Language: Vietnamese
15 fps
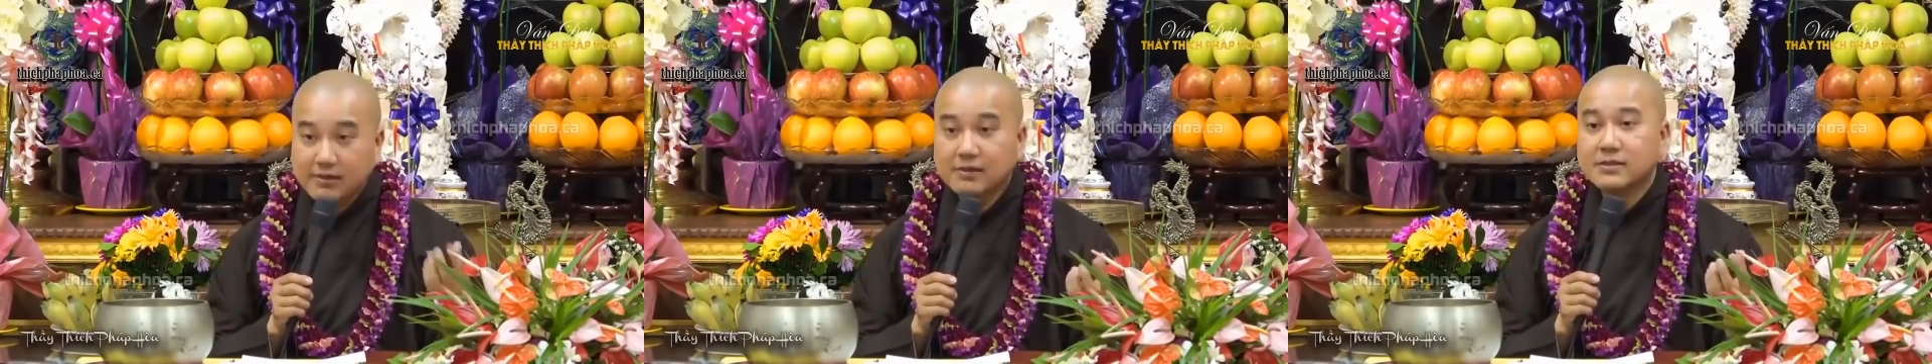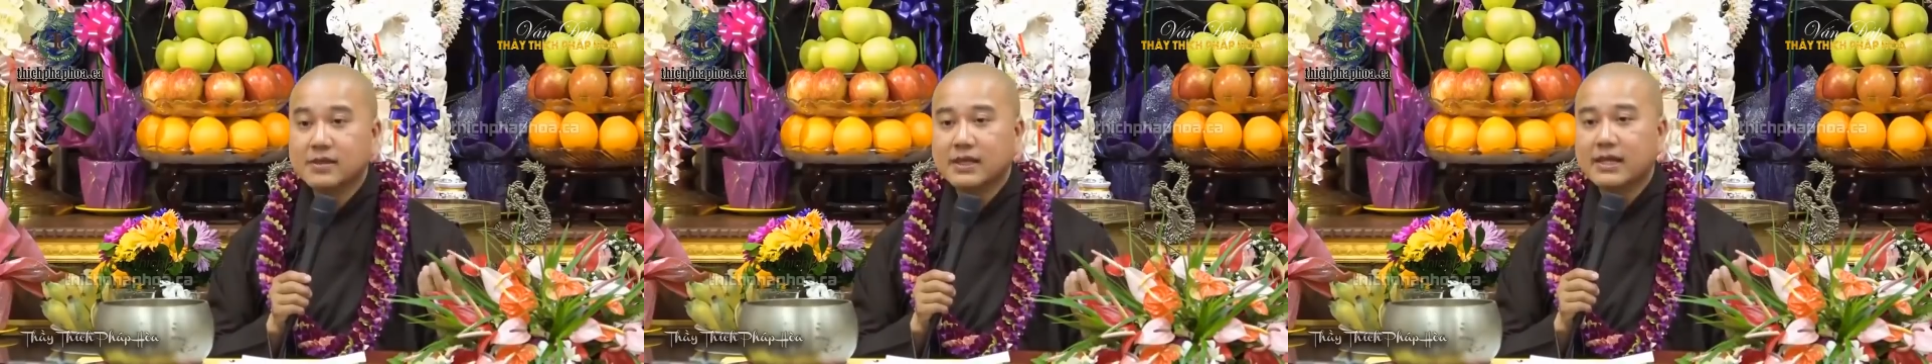
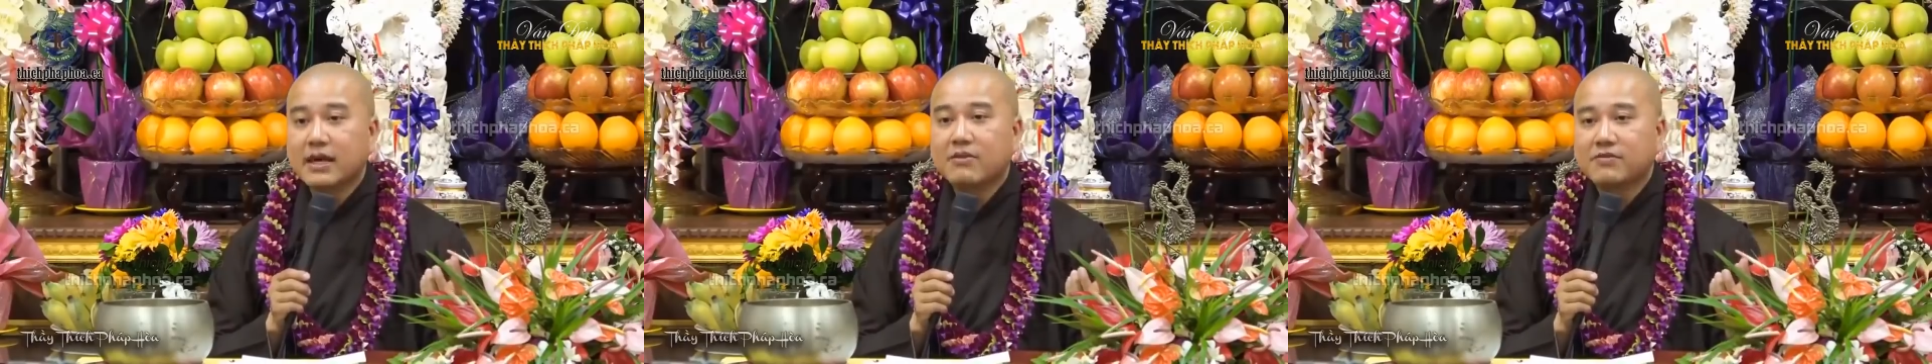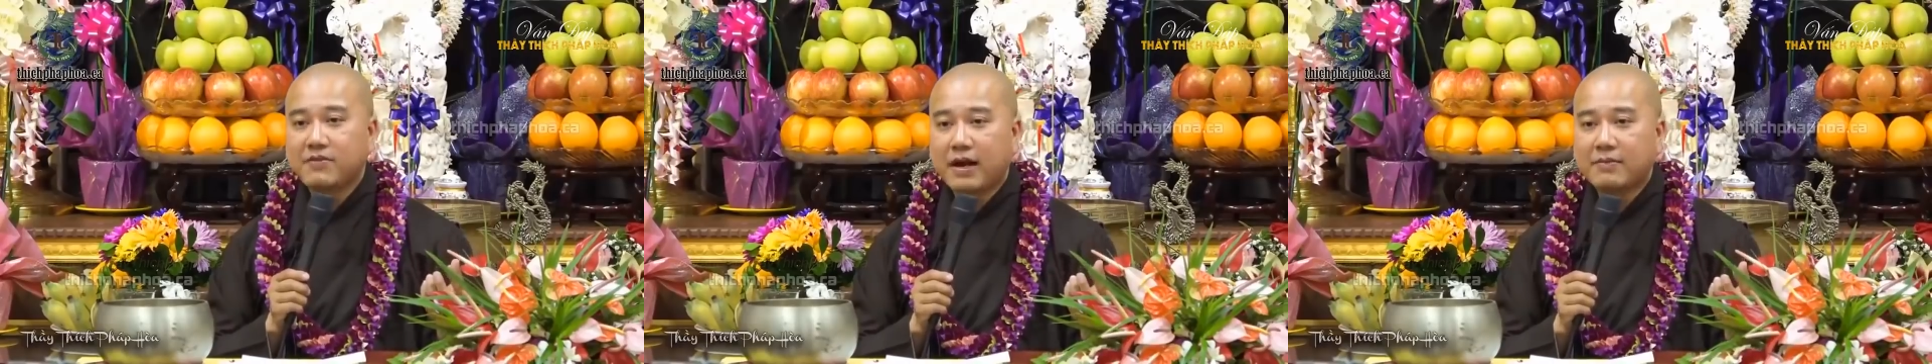dương cái
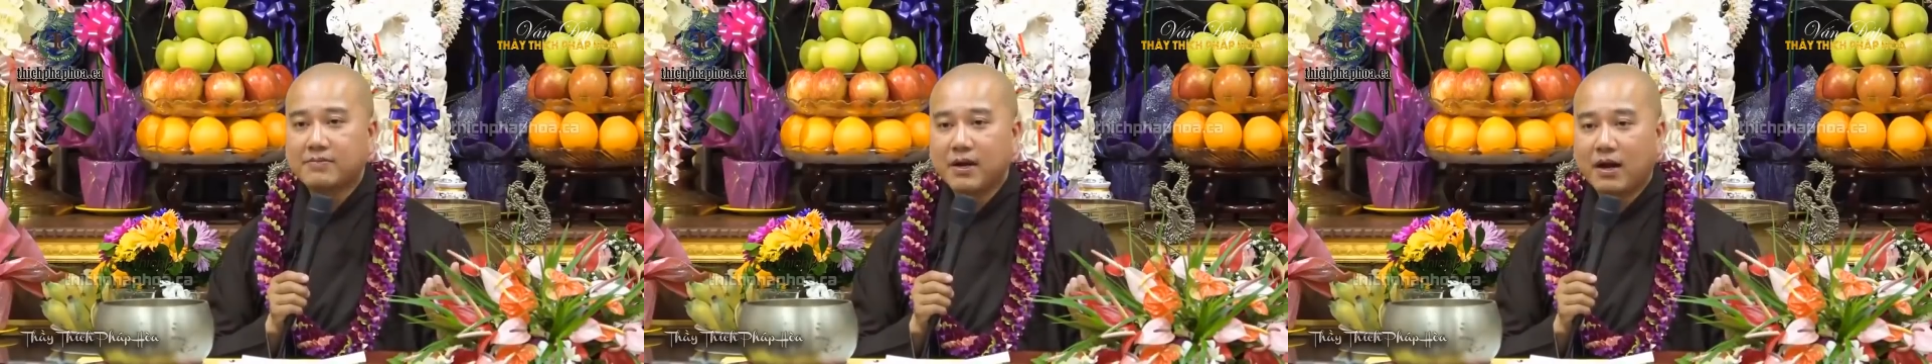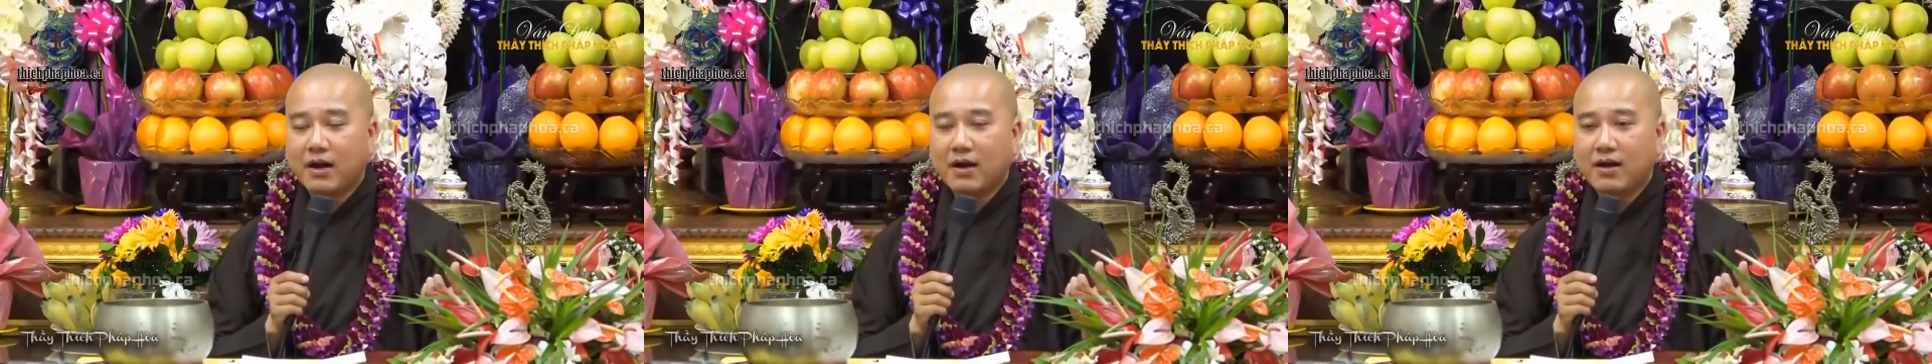giáo
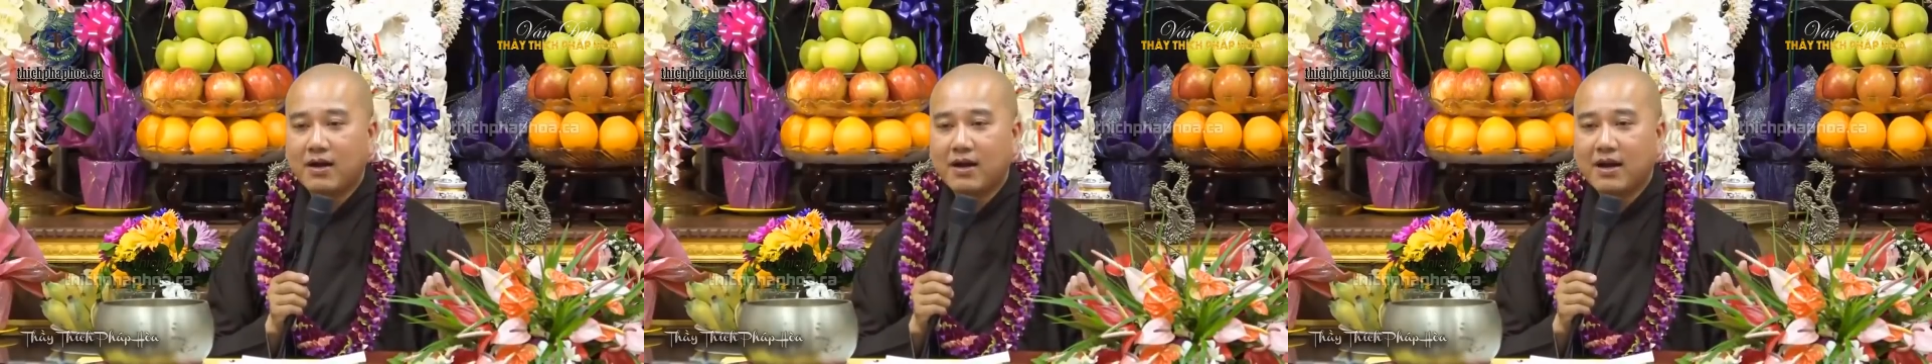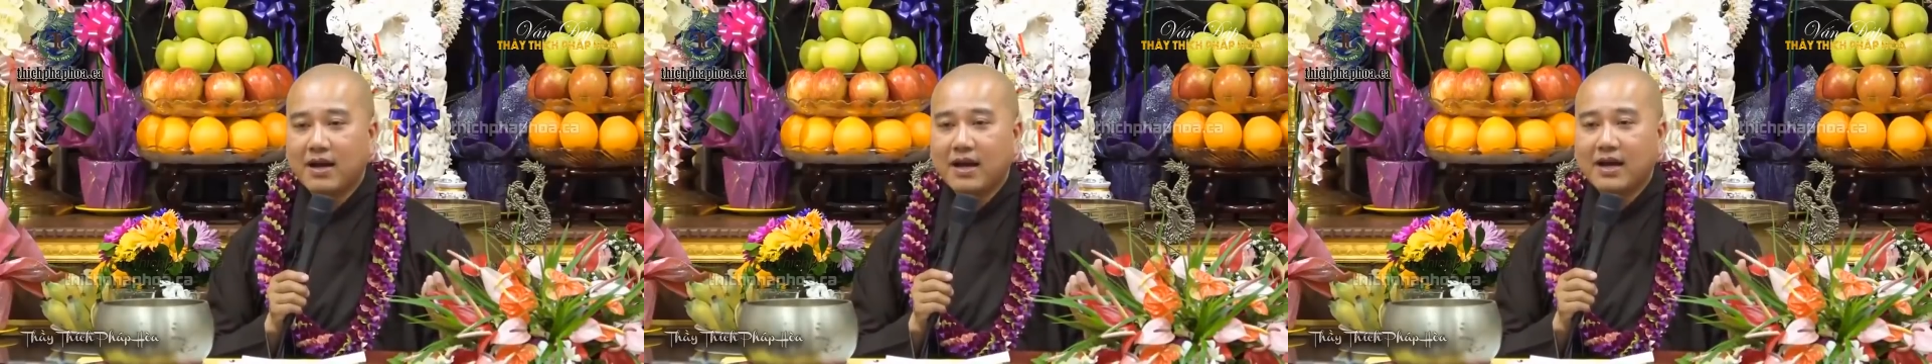pháp đó
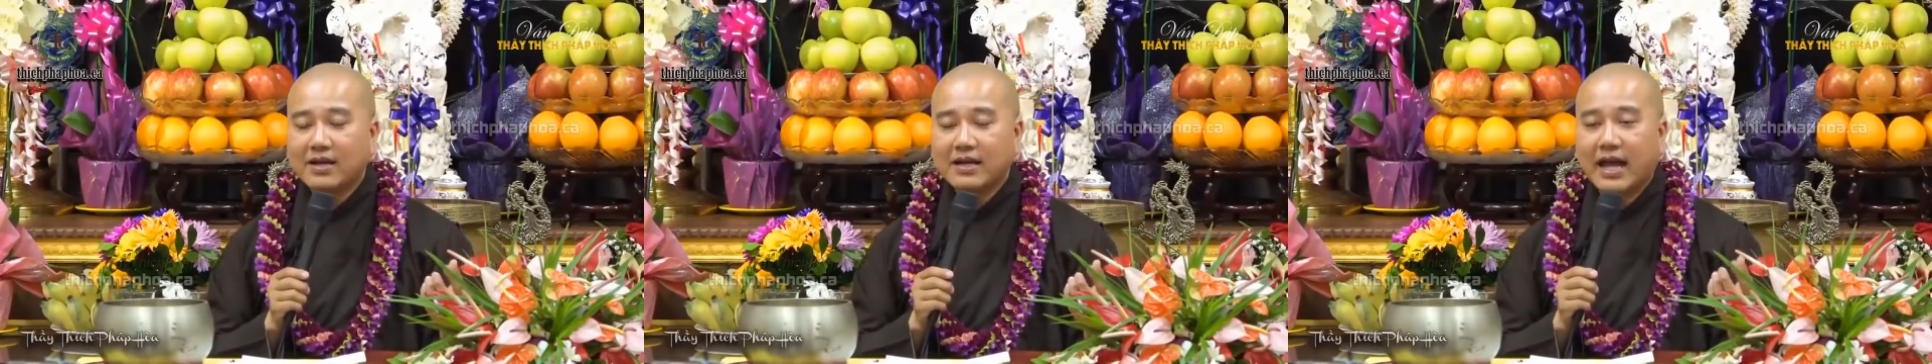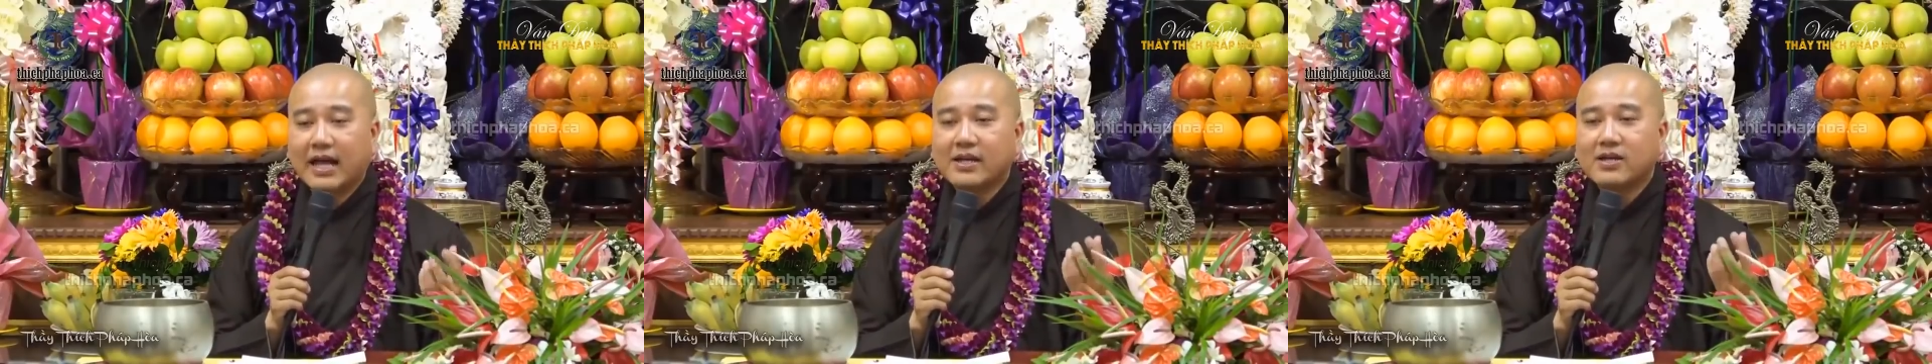
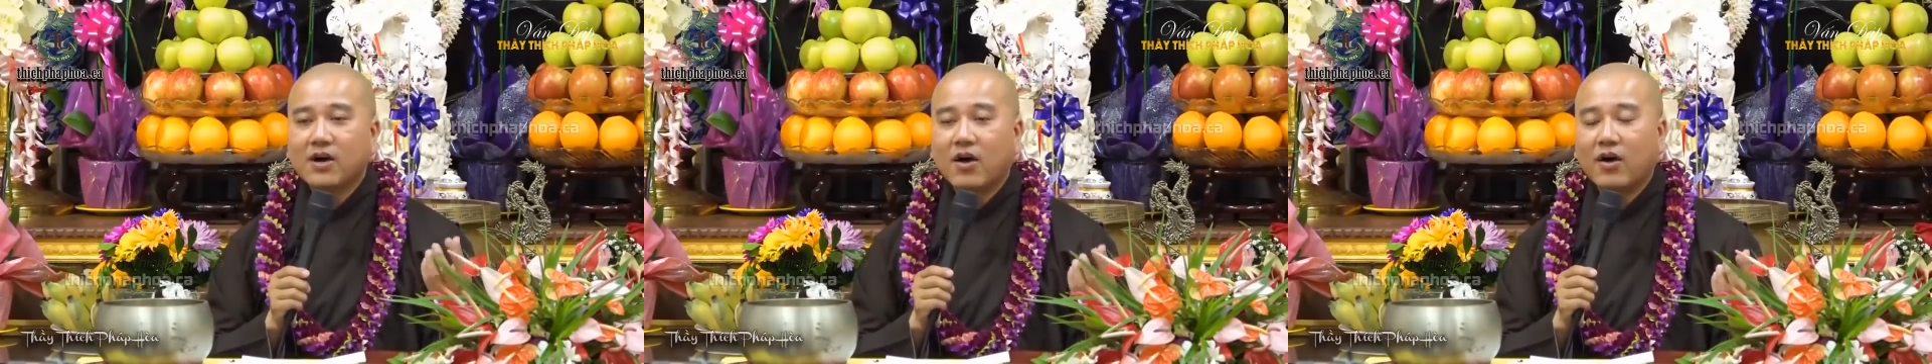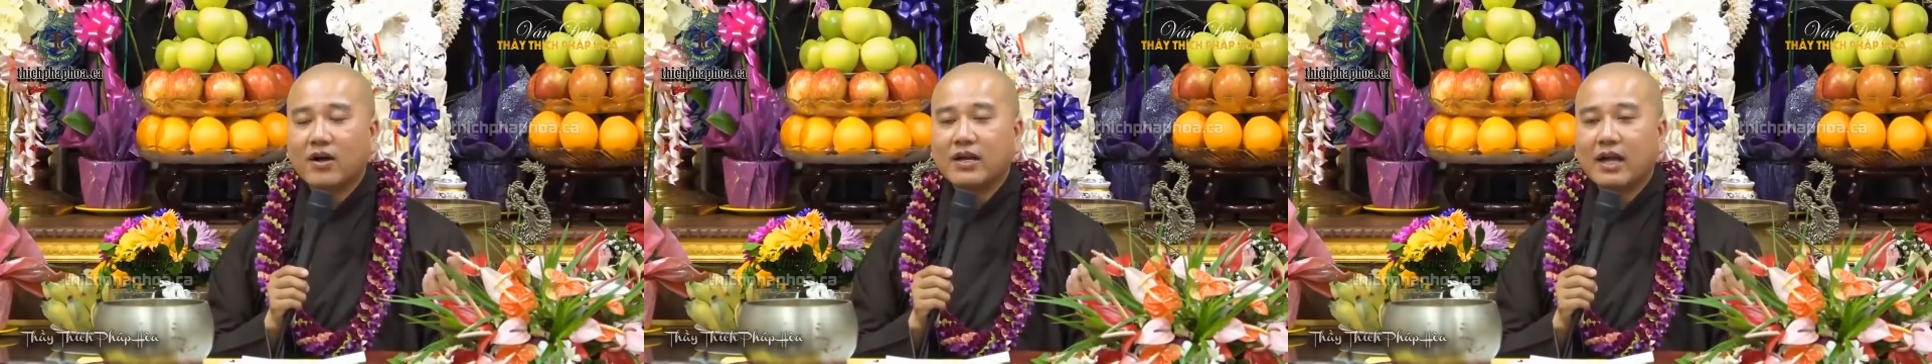để
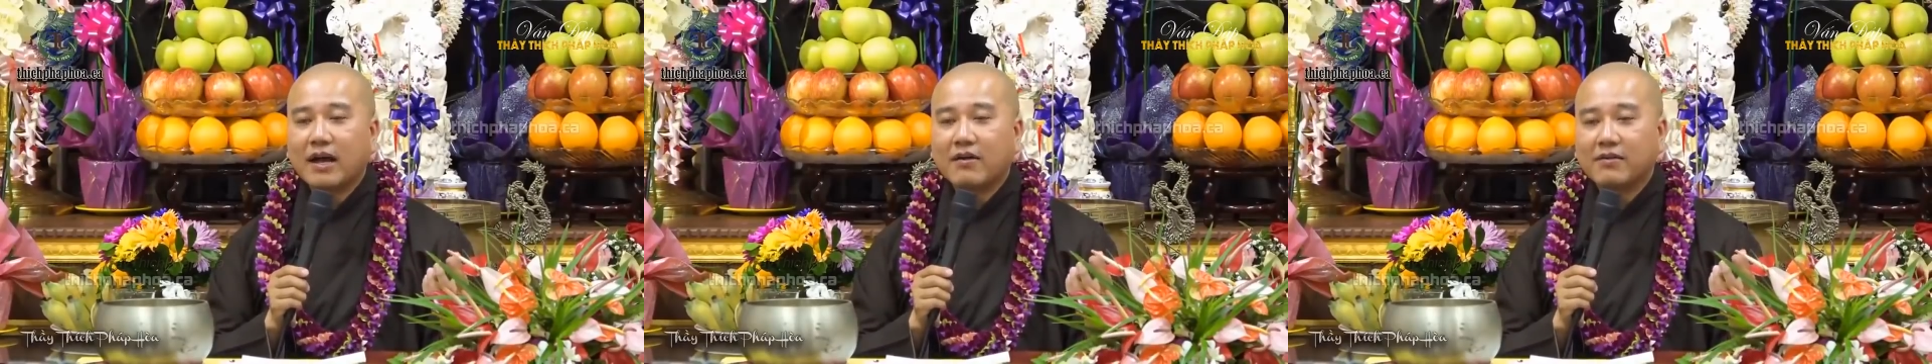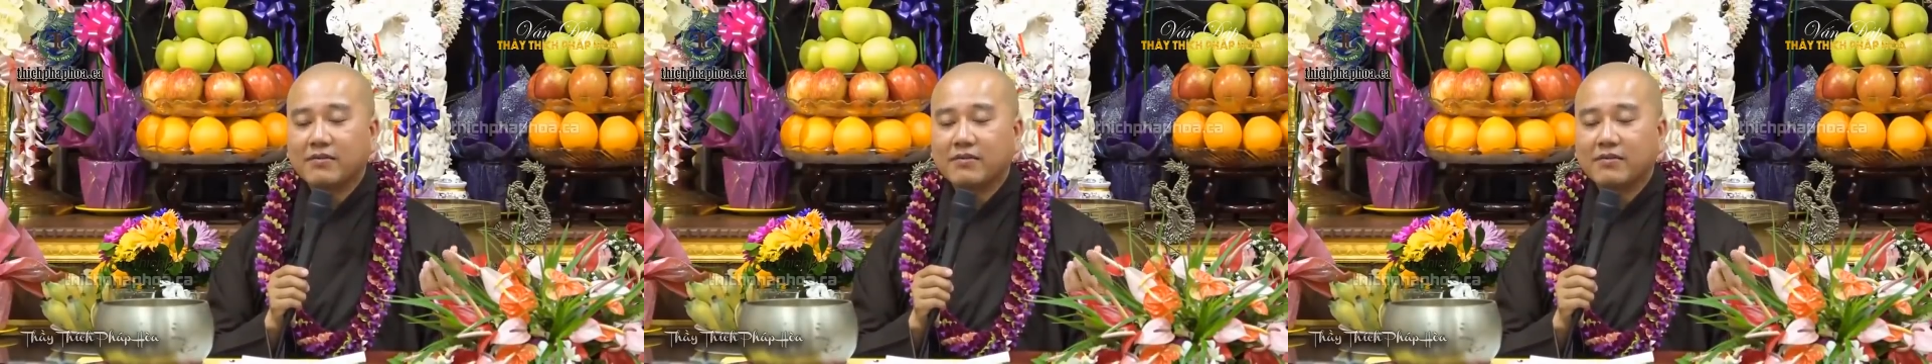gọi